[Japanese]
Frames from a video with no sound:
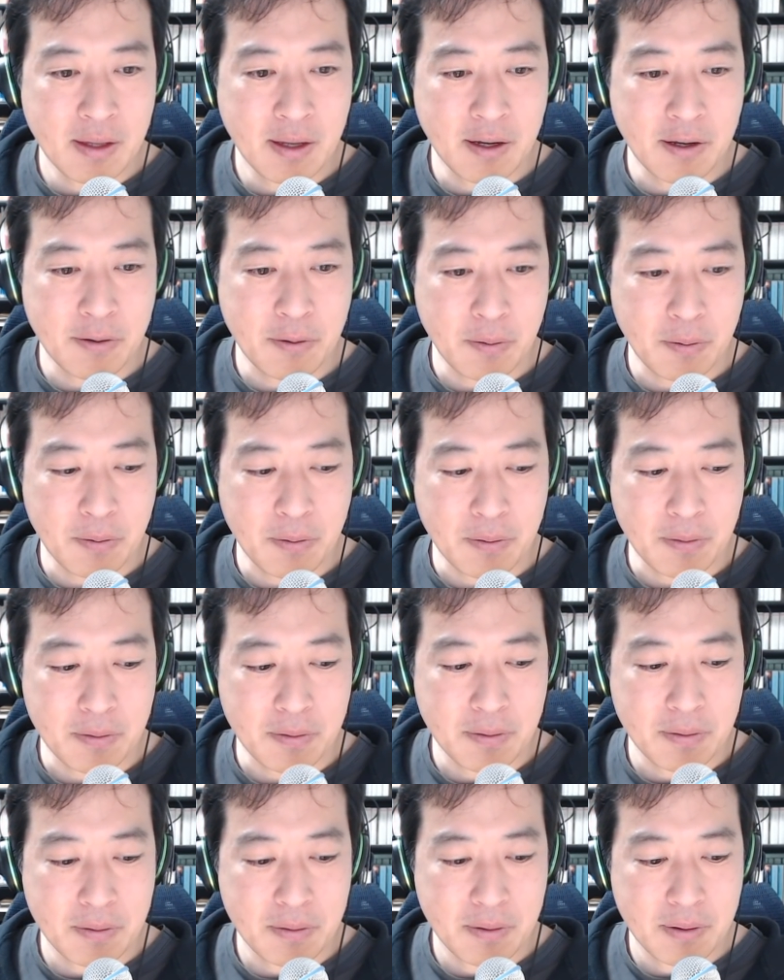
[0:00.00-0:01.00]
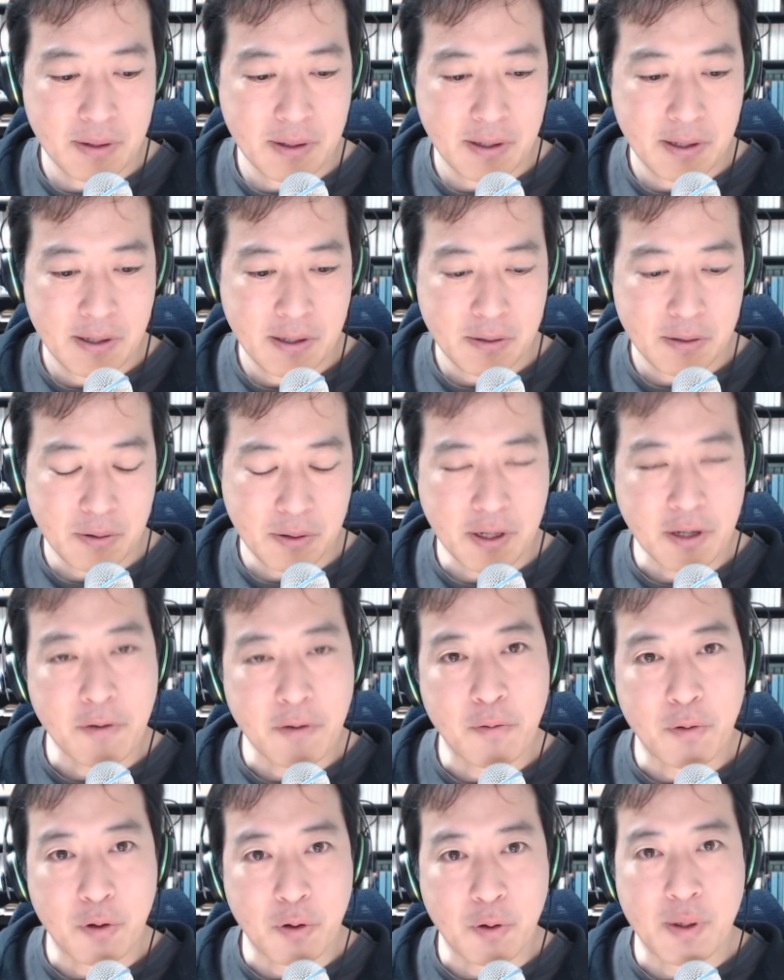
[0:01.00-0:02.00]
あの、どれだ
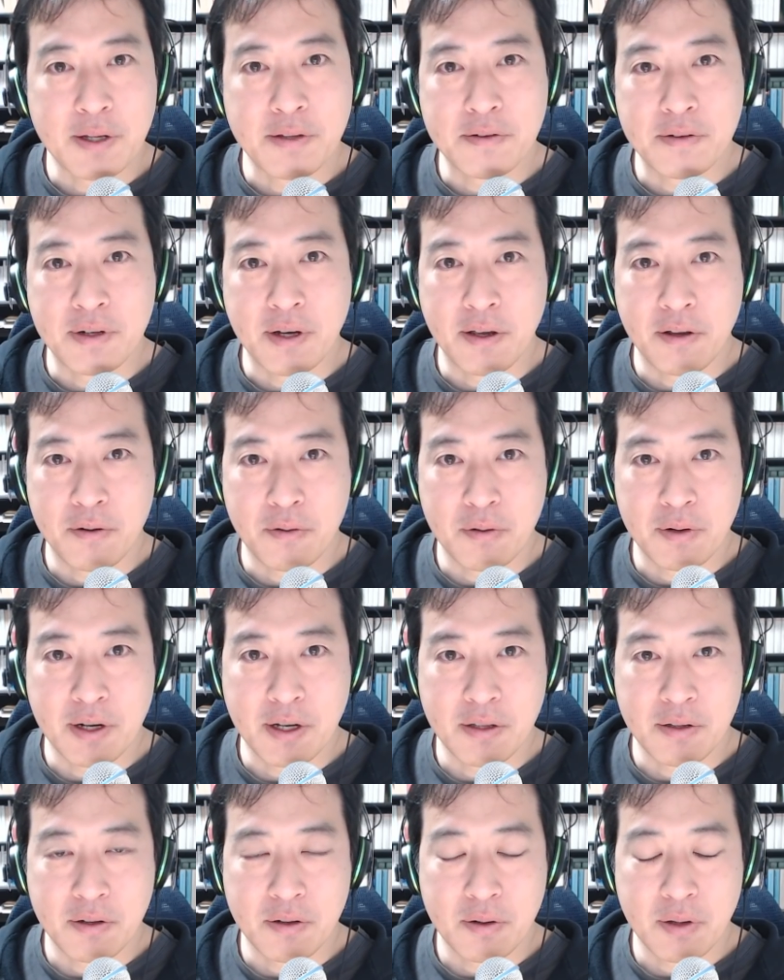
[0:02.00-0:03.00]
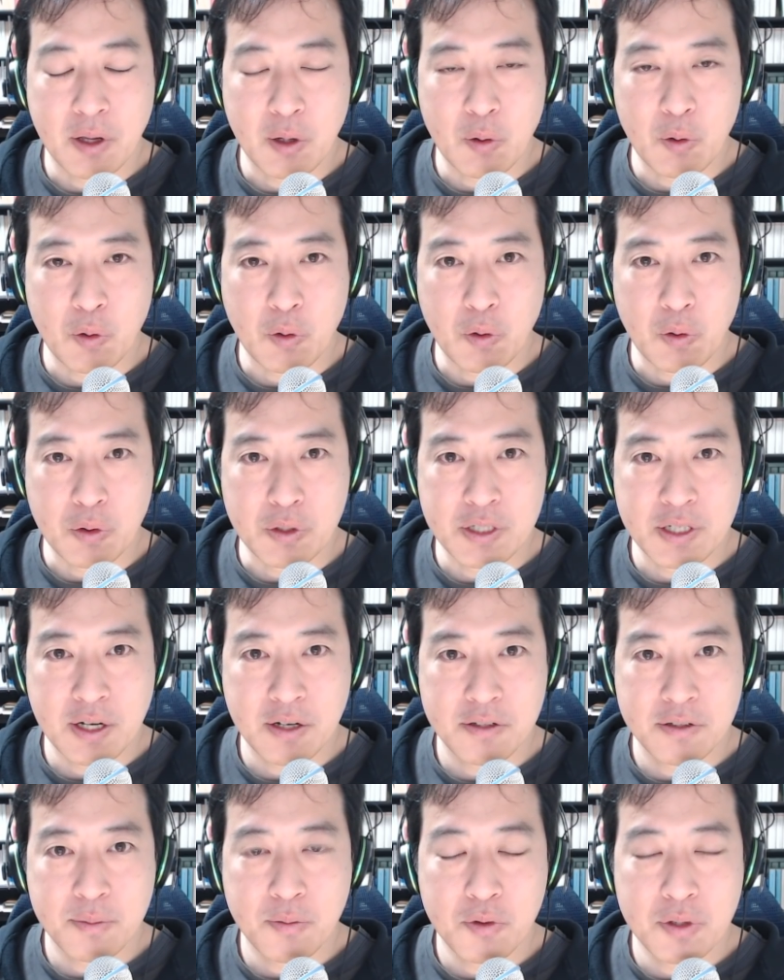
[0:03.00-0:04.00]
けフォロワー数がいるのかっていうのは結構こう死
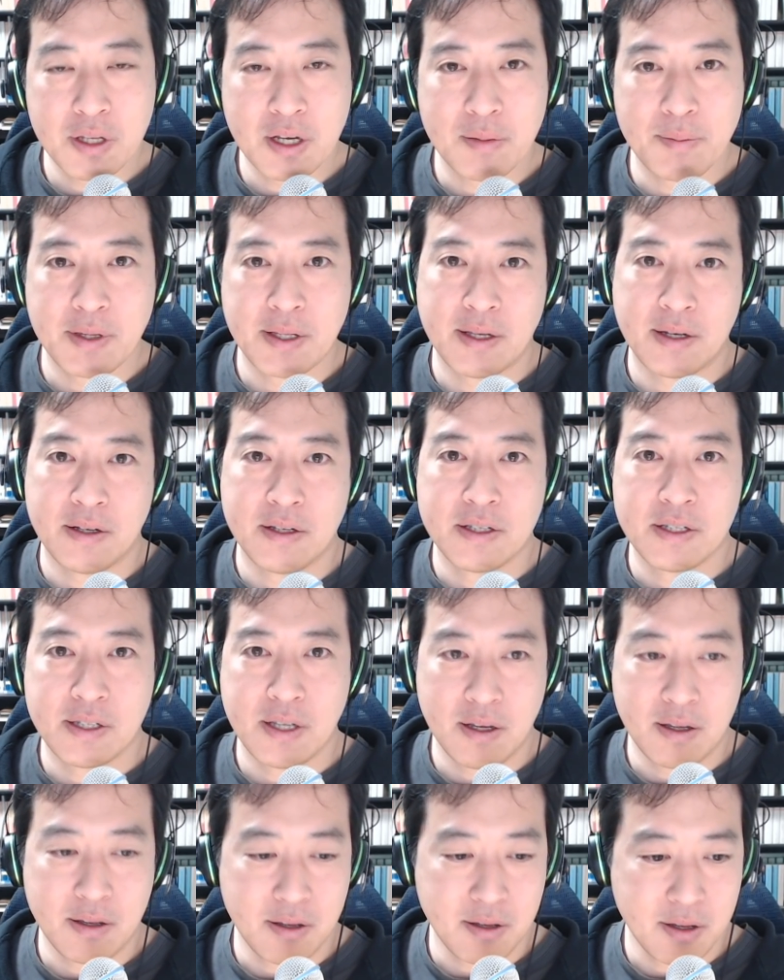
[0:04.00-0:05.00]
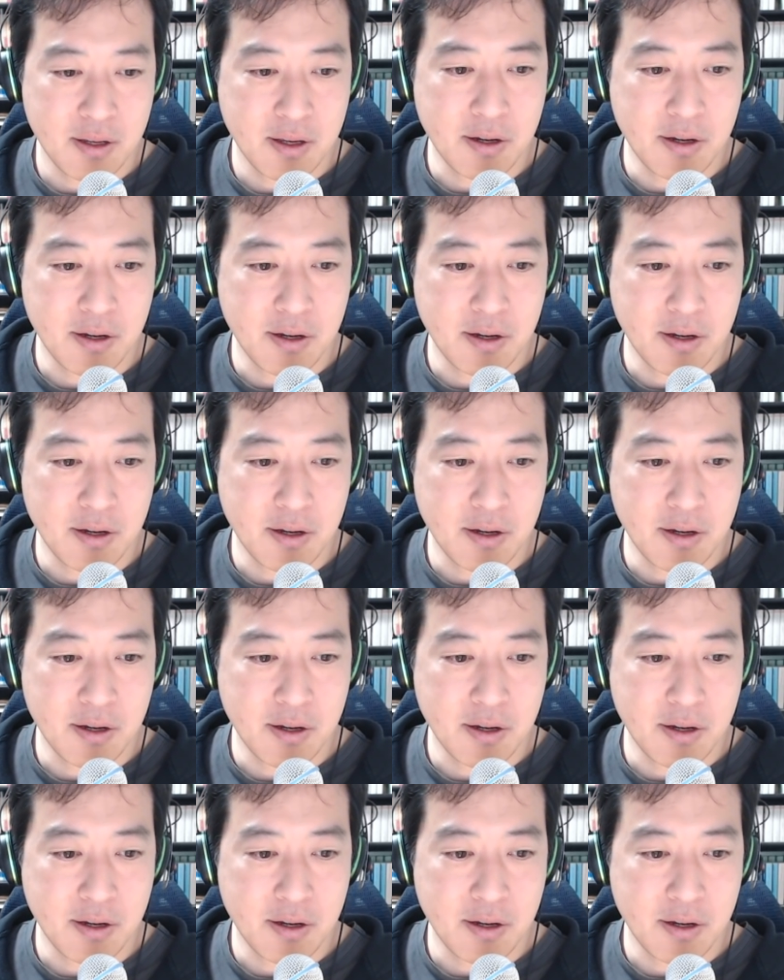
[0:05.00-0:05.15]
活問題みたいにして